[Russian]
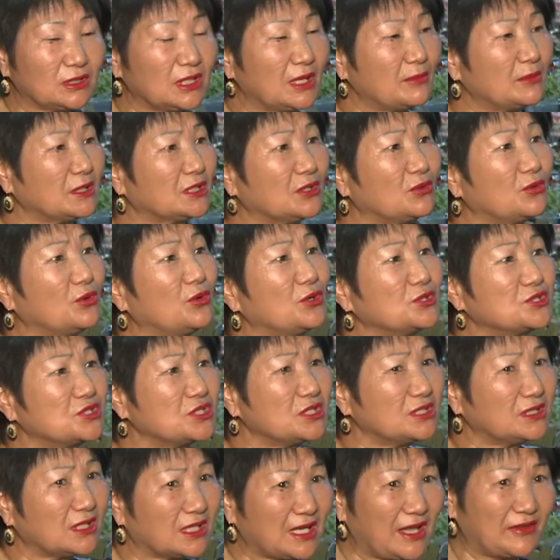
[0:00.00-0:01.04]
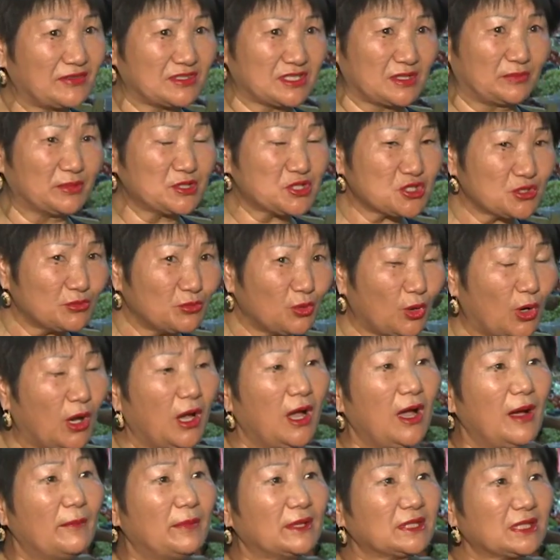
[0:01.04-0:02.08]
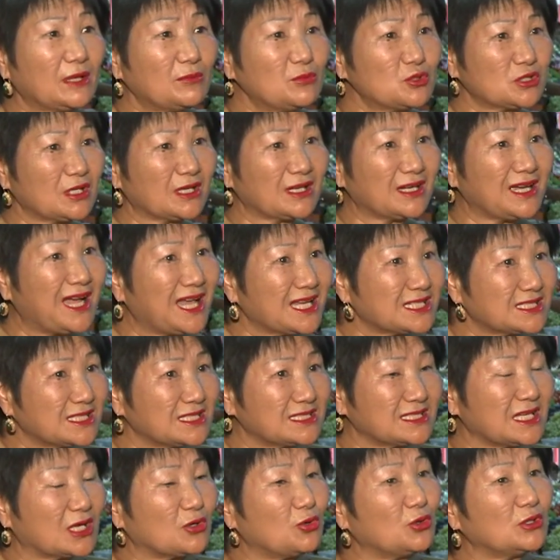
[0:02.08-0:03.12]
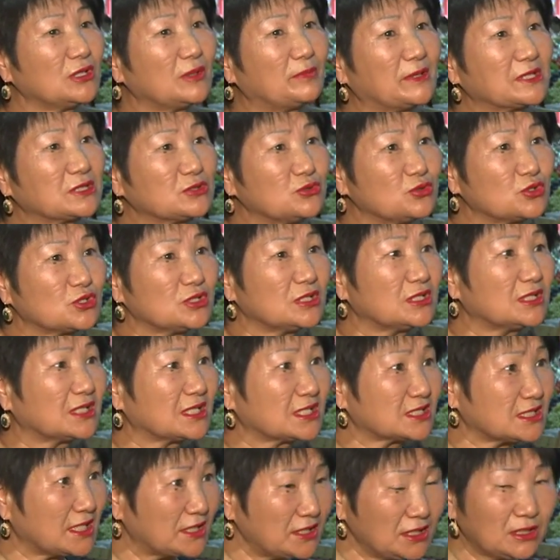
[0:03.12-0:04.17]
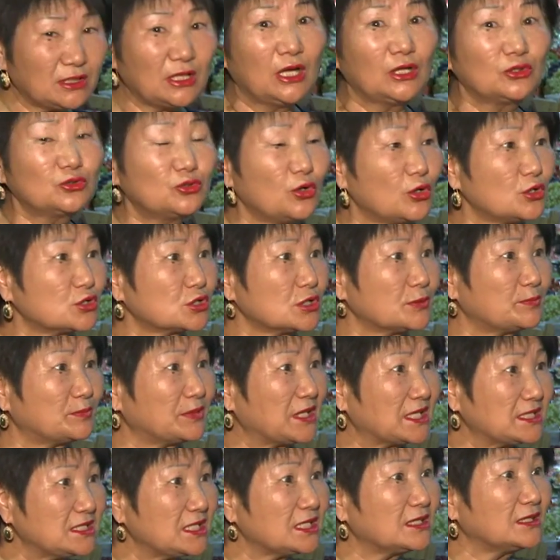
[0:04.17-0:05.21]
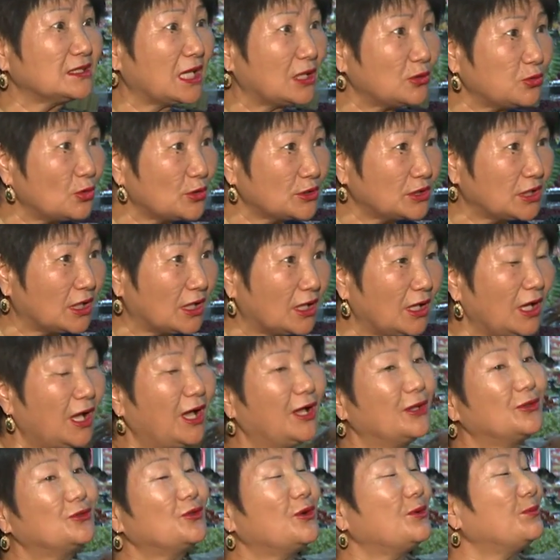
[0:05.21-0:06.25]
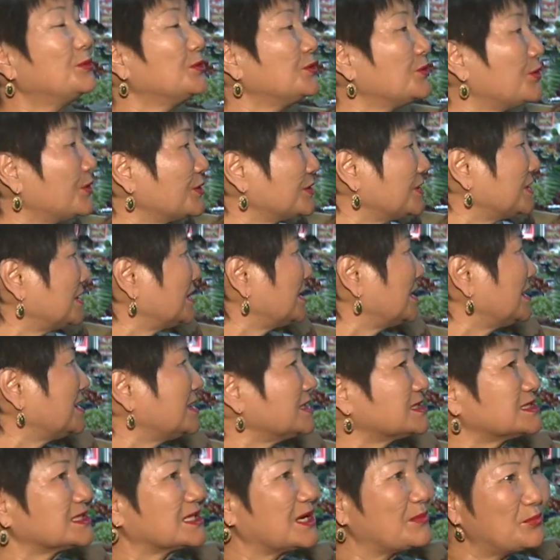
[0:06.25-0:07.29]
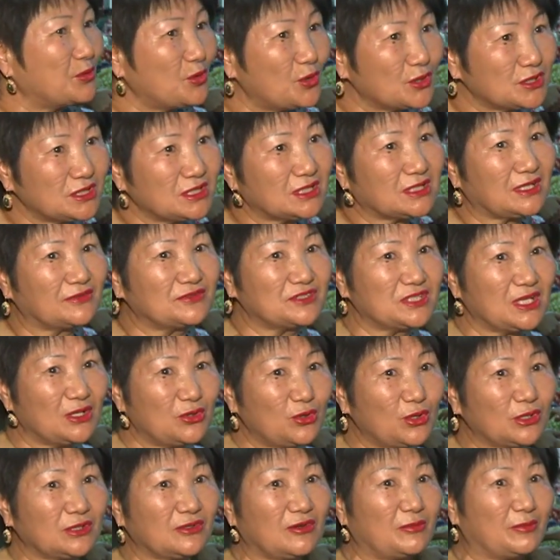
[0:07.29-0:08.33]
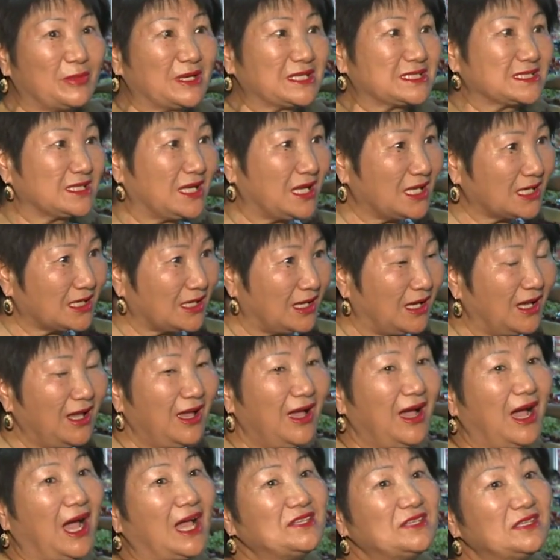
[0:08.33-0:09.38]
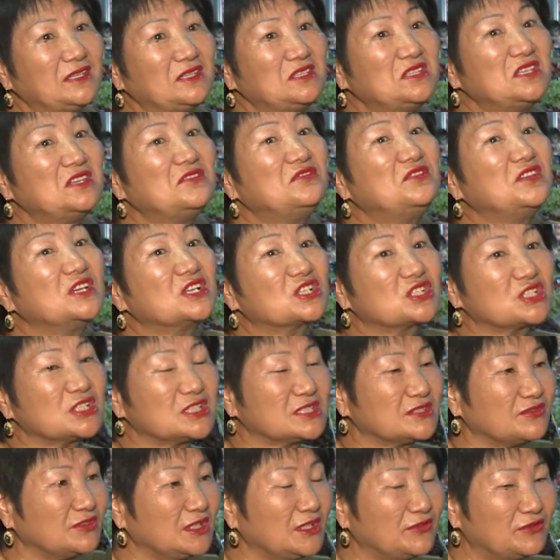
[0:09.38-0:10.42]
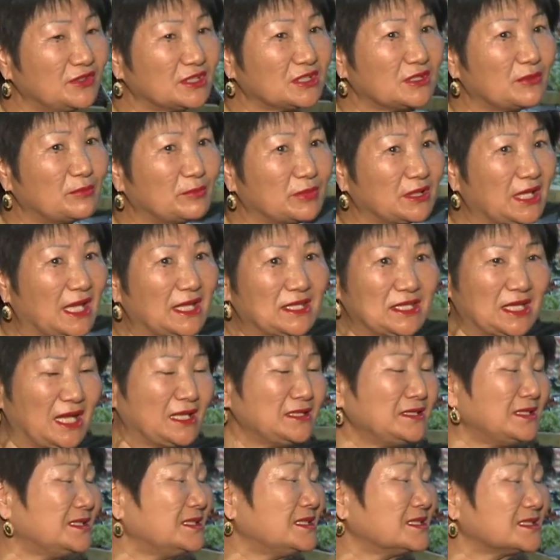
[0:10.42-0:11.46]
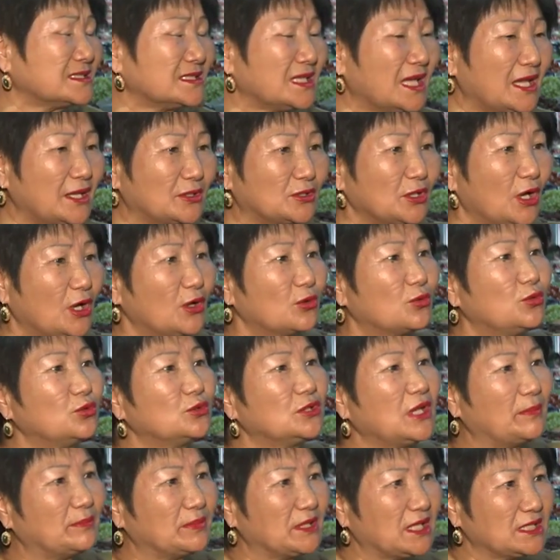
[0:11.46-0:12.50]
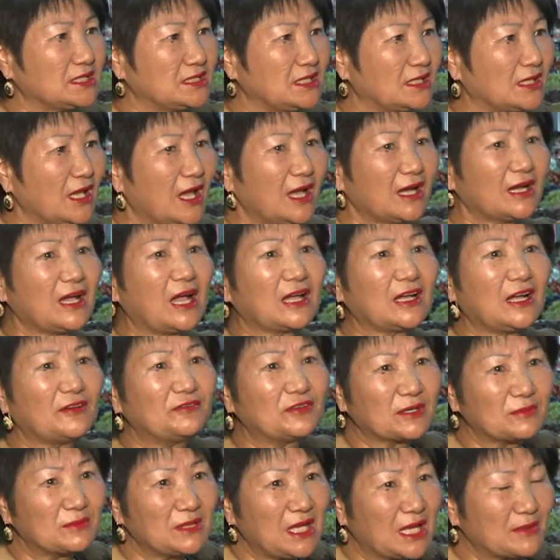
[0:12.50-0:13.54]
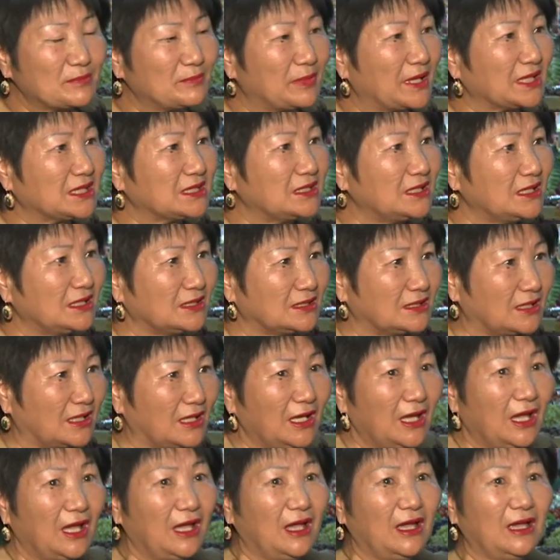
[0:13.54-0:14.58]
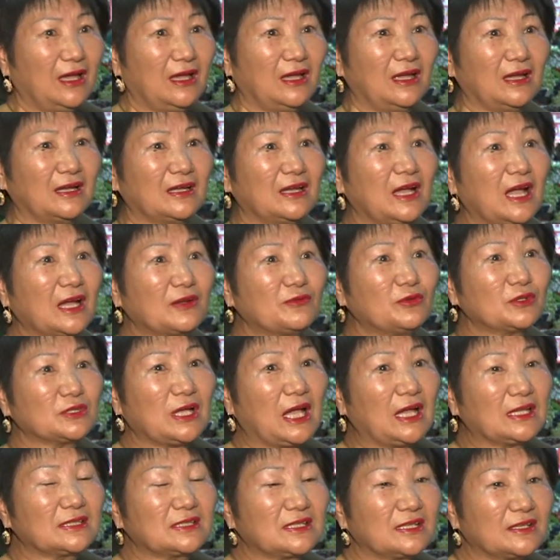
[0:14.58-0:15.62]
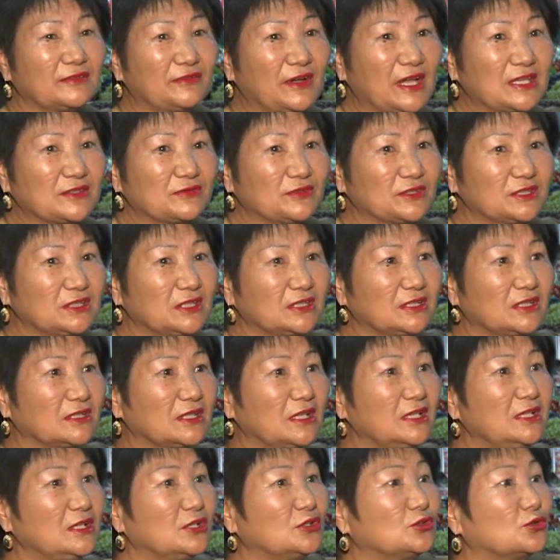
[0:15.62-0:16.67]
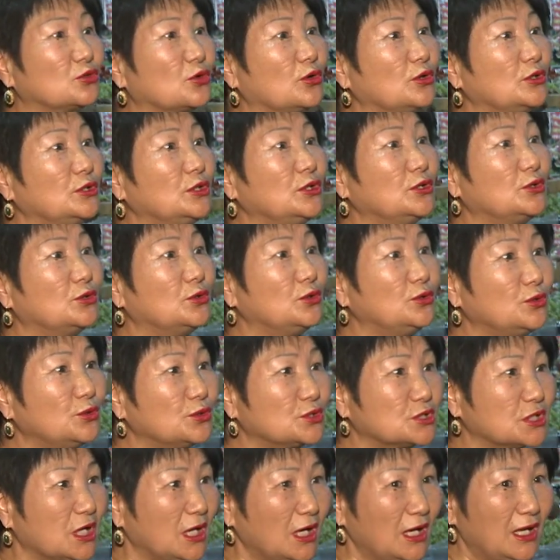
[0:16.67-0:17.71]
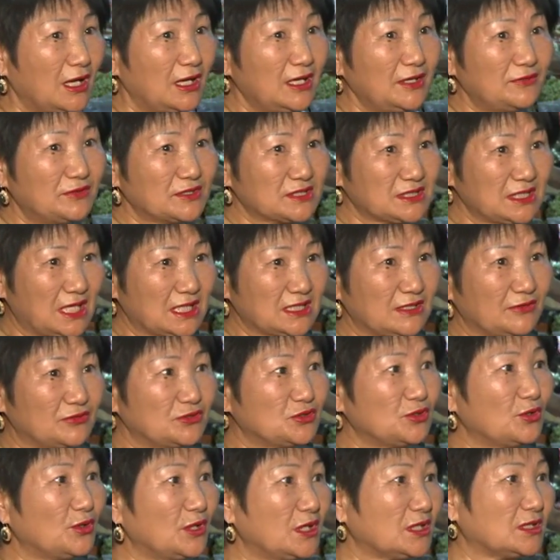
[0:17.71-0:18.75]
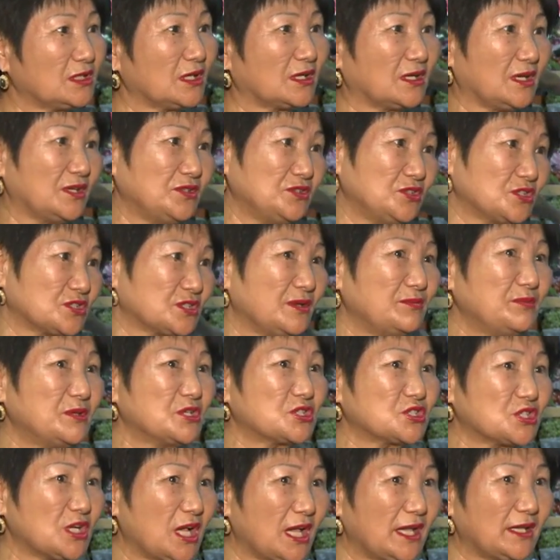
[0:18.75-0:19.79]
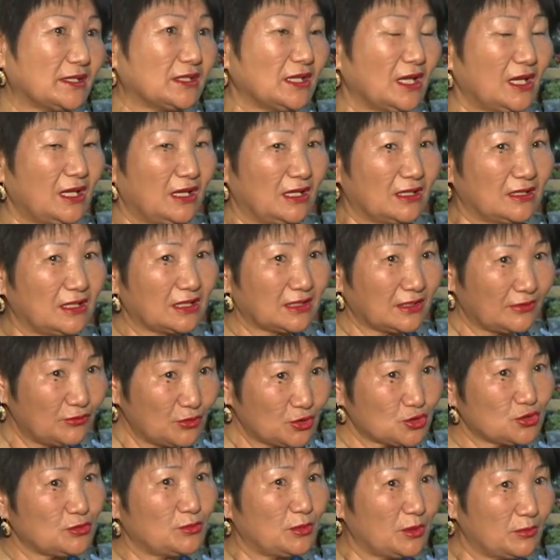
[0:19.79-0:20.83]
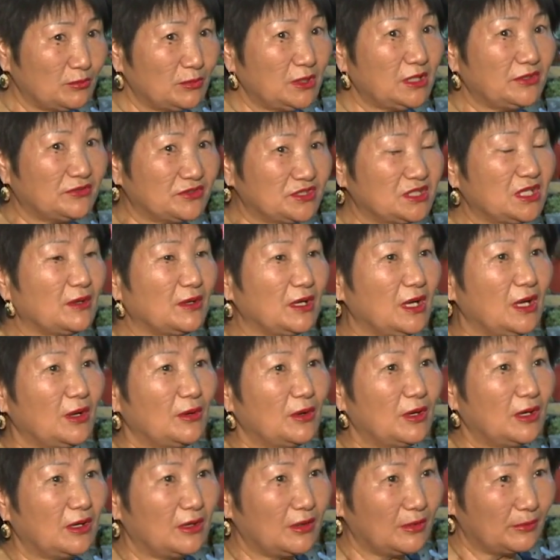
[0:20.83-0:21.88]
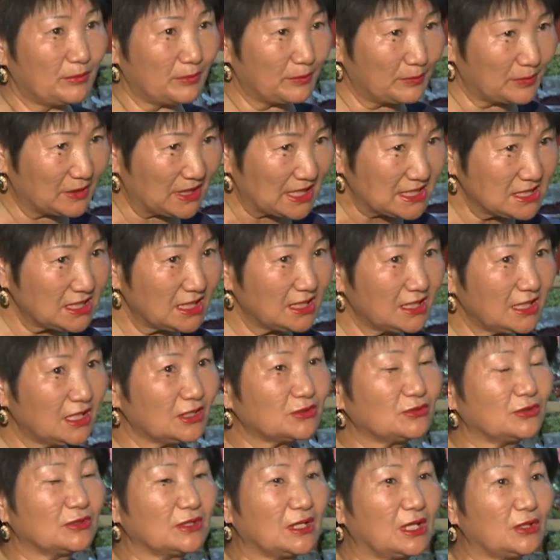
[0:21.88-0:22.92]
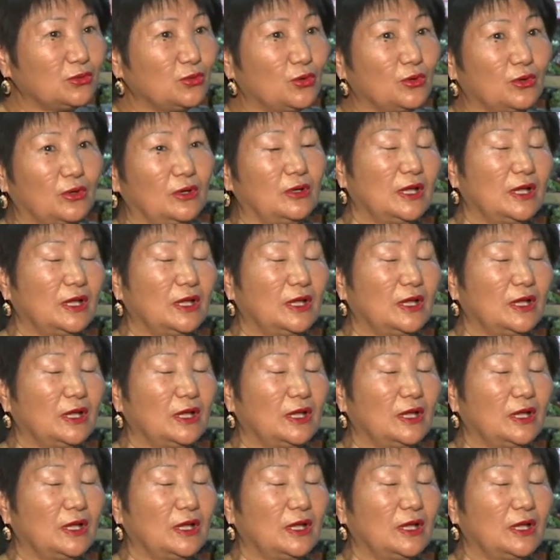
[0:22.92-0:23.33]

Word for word: Нам это очень нравится. Почему? Потому что каждый законопослушный гражданин должен платить налоги. Но многие из работников Зеленого базара, они невежественны в этом плане. Они не знают, куда платить, как оформлять патенты, э, как вот открывать вот этот электронный ключ. И вы знаете, все это, конечно, мешает для того, чтобы мы все э, платили эту налог.